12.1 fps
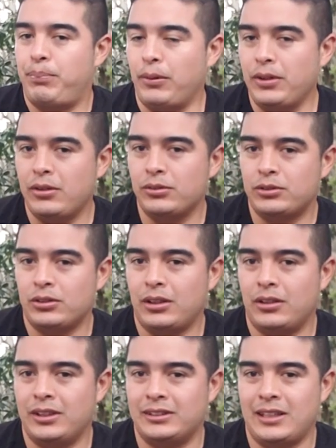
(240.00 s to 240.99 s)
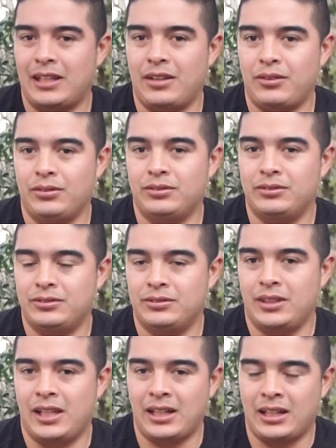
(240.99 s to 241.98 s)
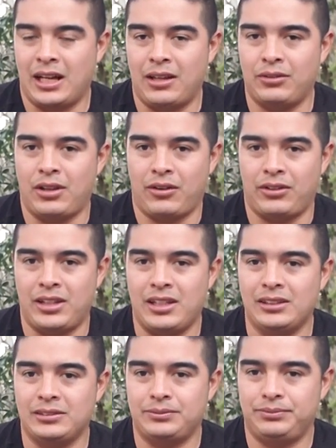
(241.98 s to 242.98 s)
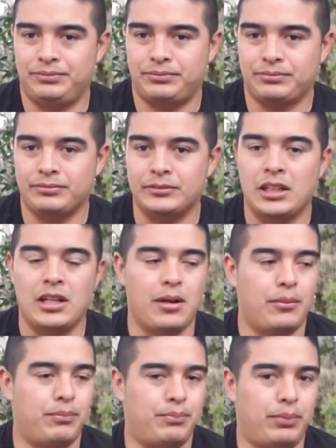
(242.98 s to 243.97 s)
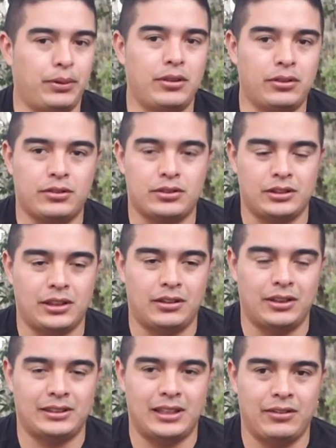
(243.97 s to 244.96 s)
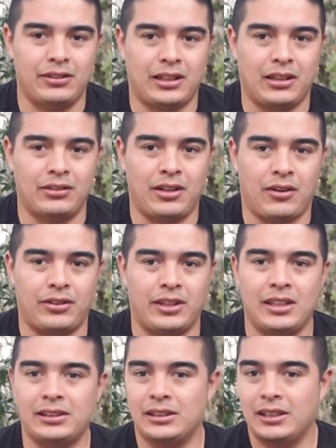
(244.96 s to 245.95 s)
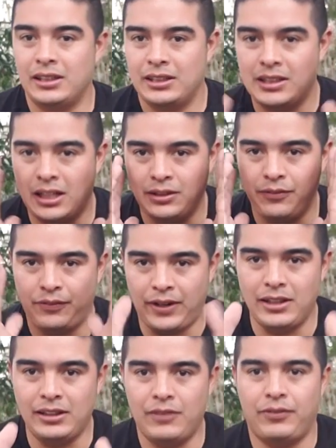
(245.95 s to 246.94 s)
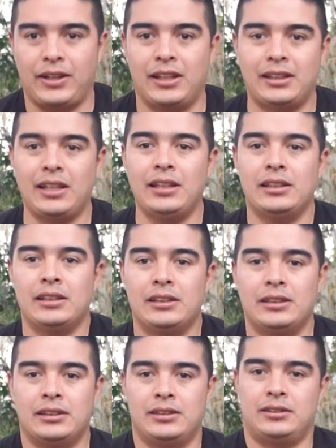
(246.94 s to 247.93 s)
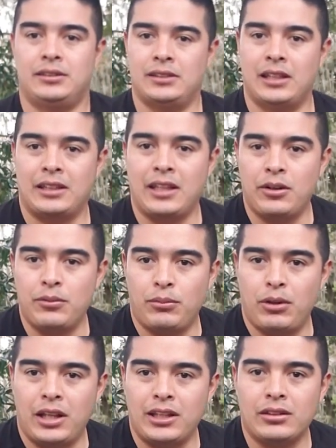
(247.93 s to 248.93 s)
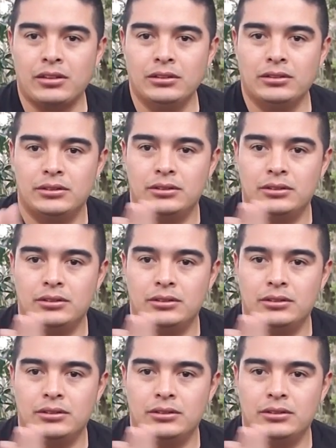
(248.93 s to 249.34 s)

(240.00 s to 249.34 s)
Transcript: Ponen un soldado de este lado, hincado de rodillas, ponen otro soldado de este lado hincado de rodillas y así frente a frente se tiran un voladito,